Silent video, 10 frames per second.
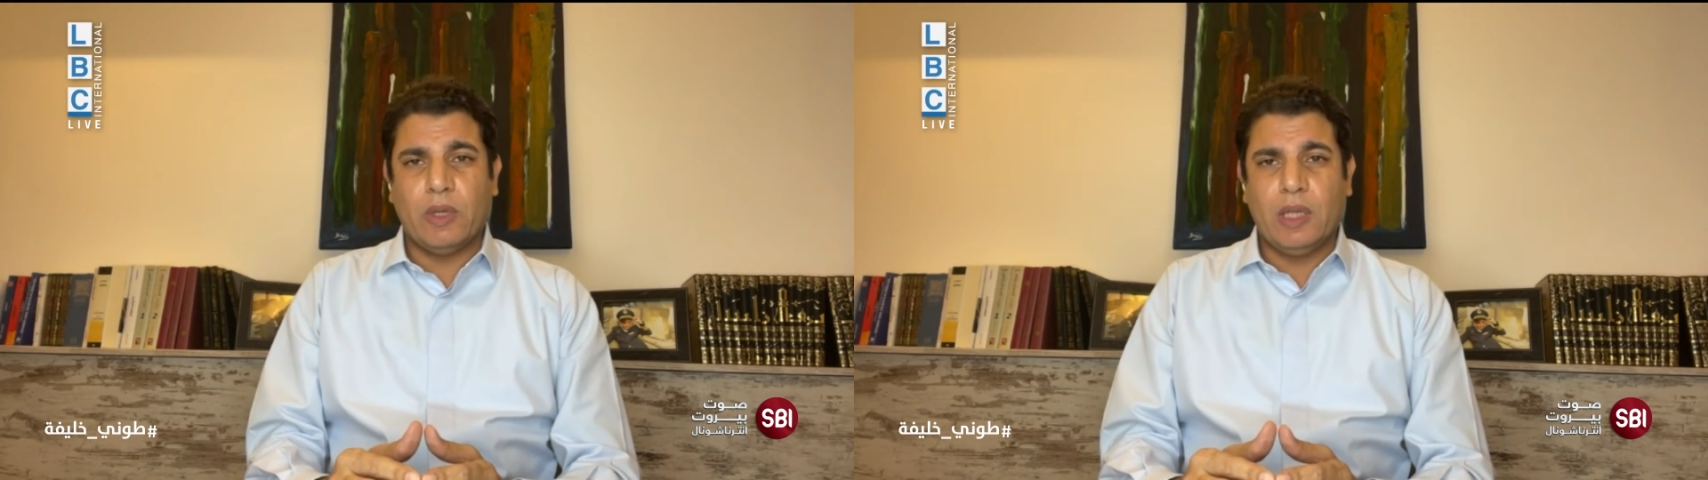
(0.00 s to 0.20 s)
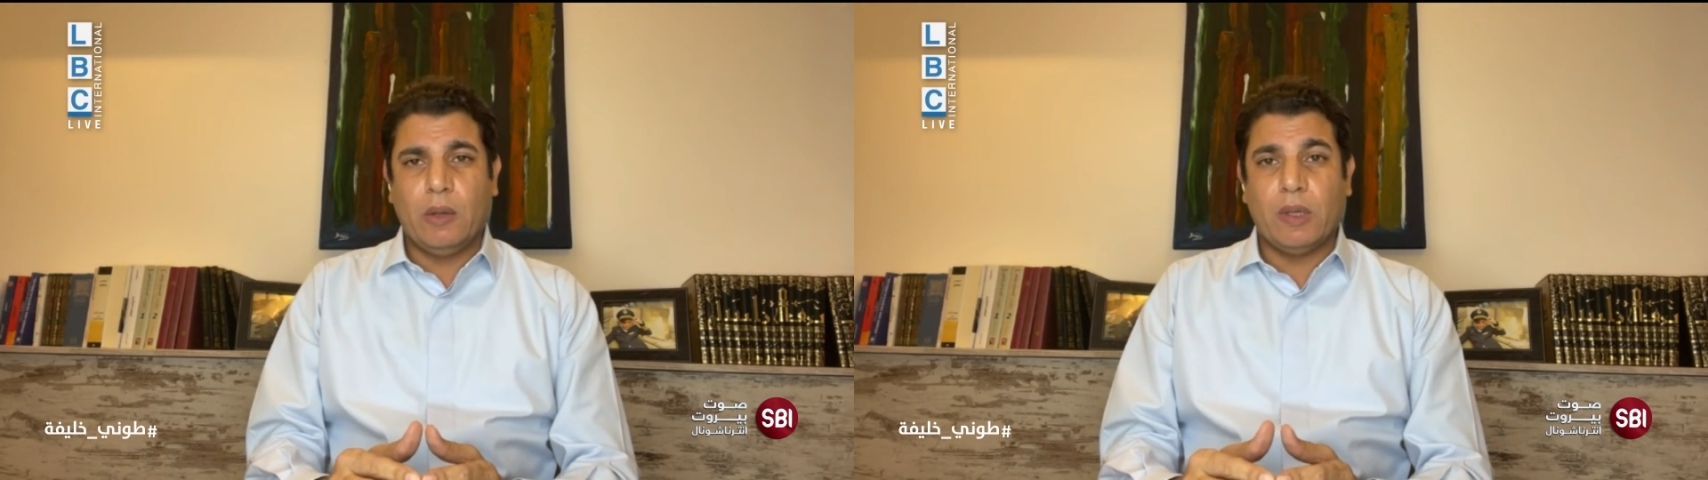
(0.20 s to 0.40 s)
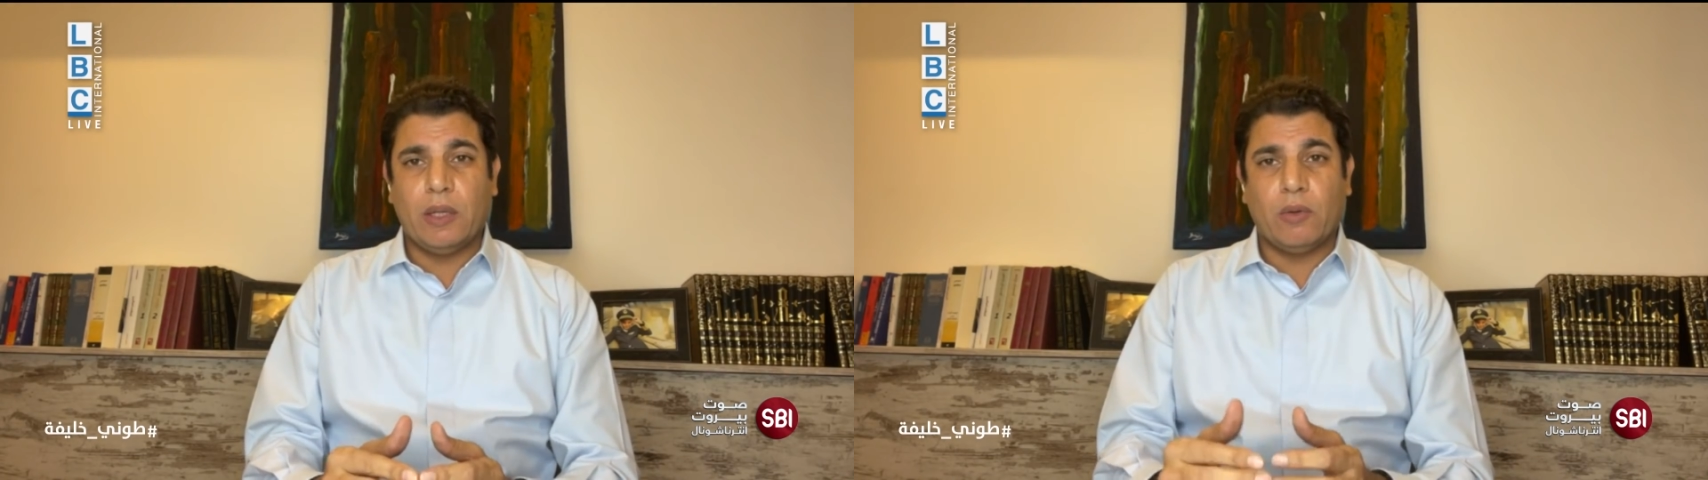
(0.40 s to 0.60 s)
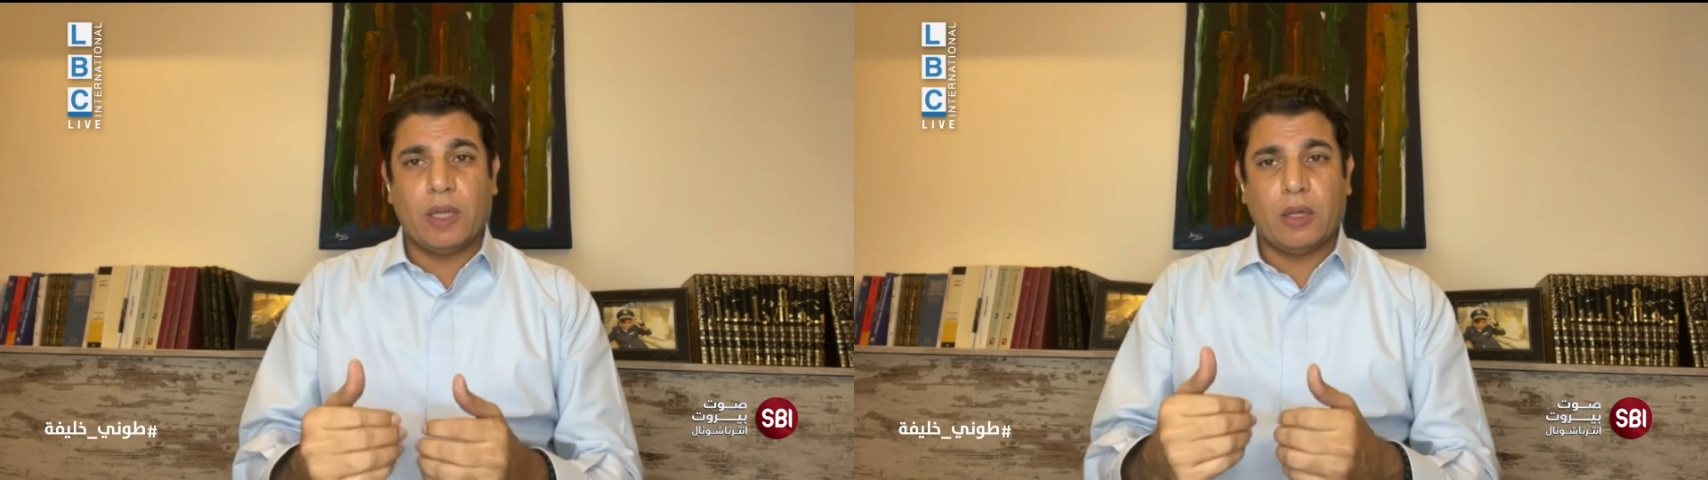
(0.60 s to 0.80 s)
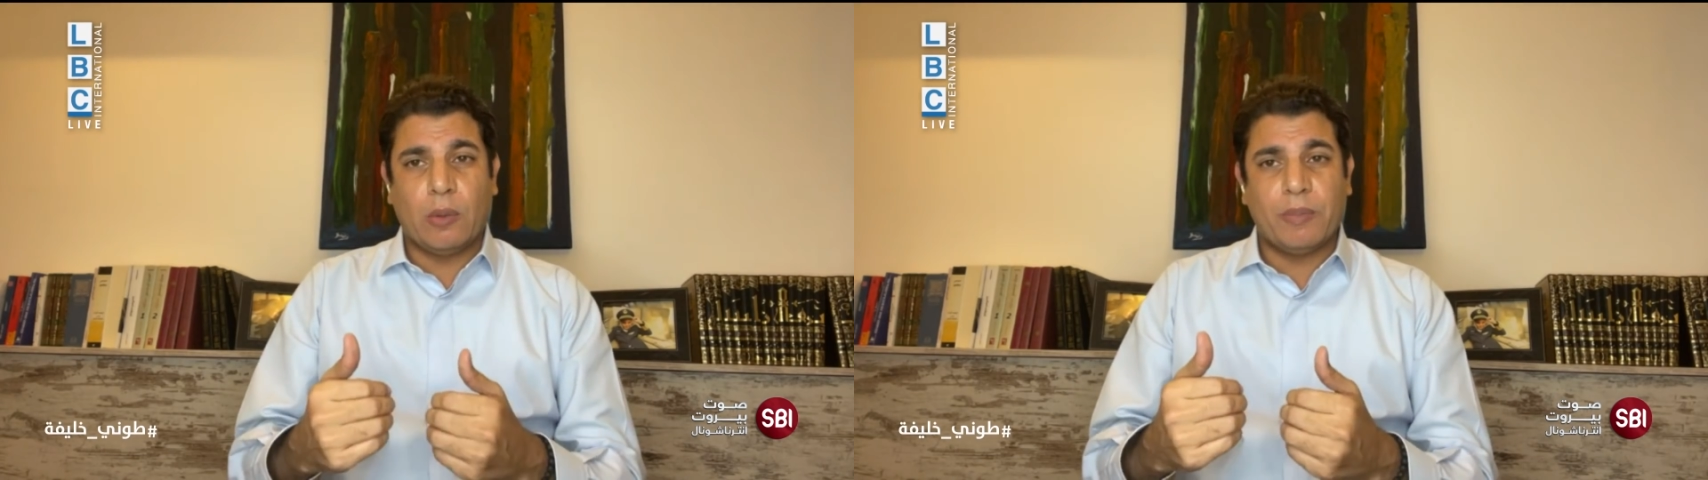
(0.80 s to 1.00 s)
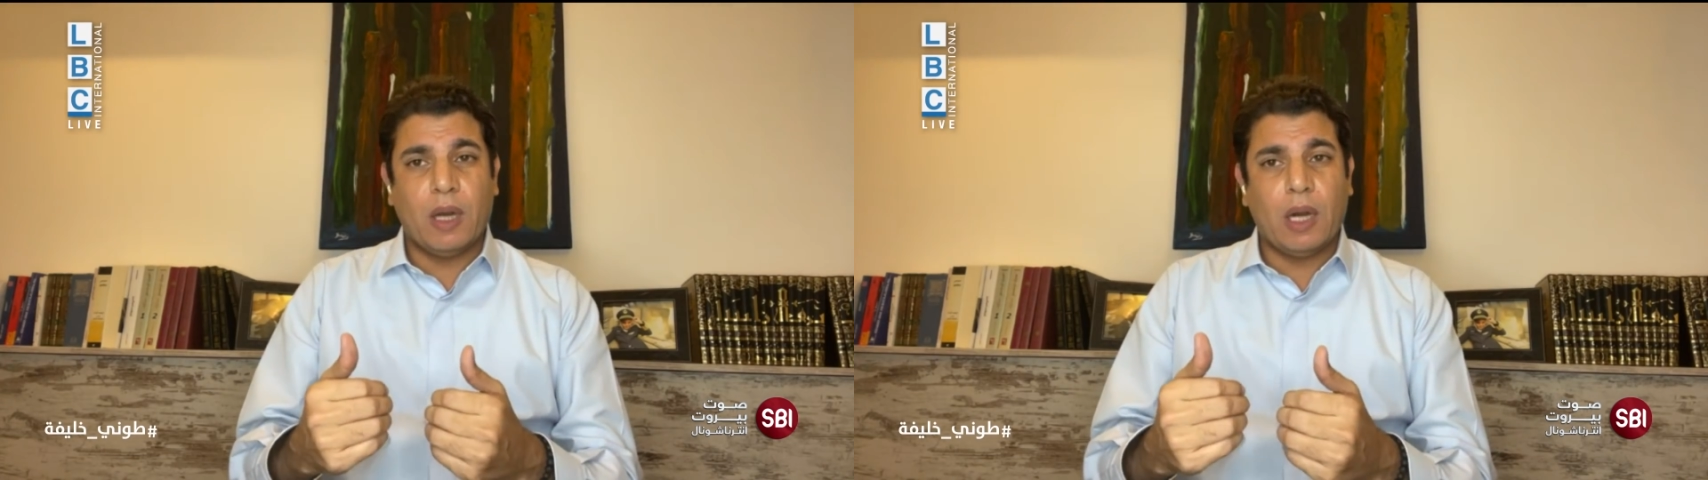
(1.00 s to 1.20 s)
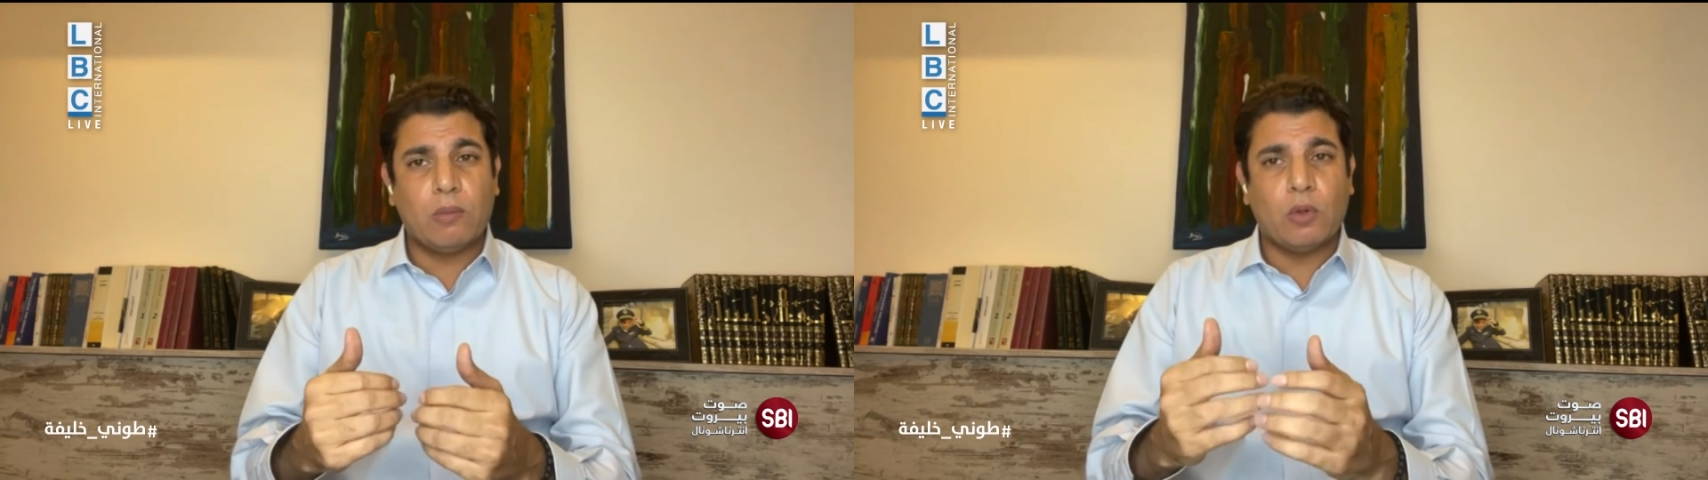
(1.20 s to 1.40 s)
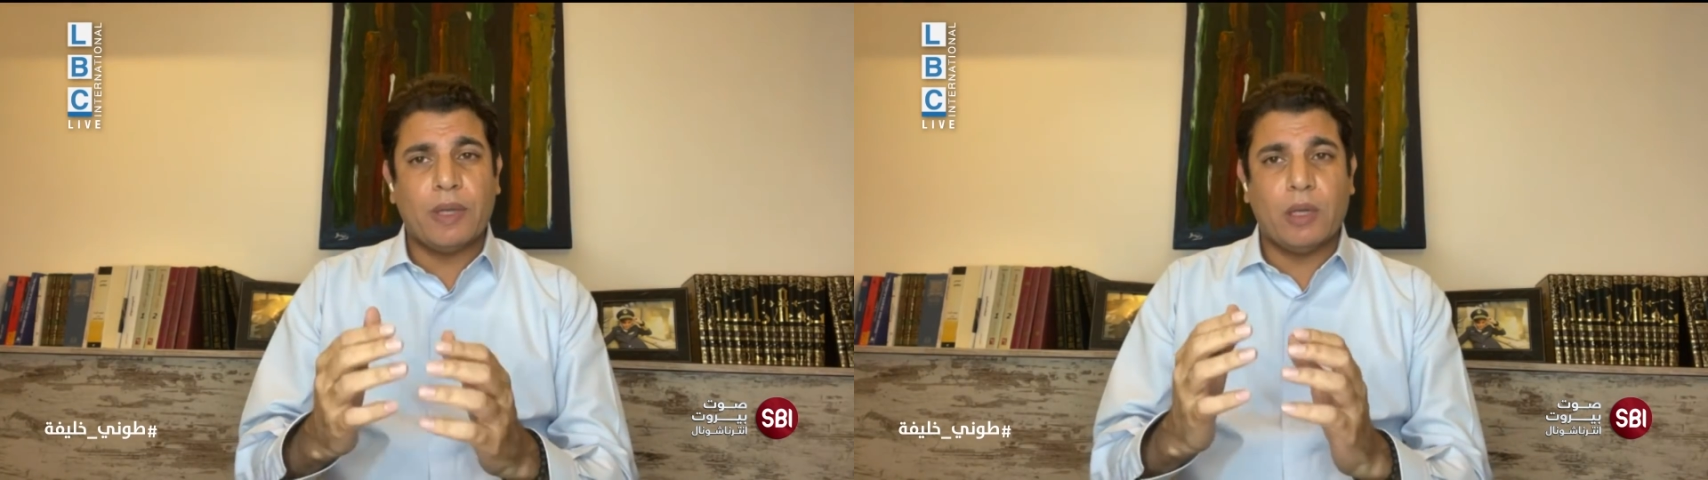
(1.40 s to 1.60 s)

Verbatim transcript: واللي حواليهم كانوا عم بيهربوا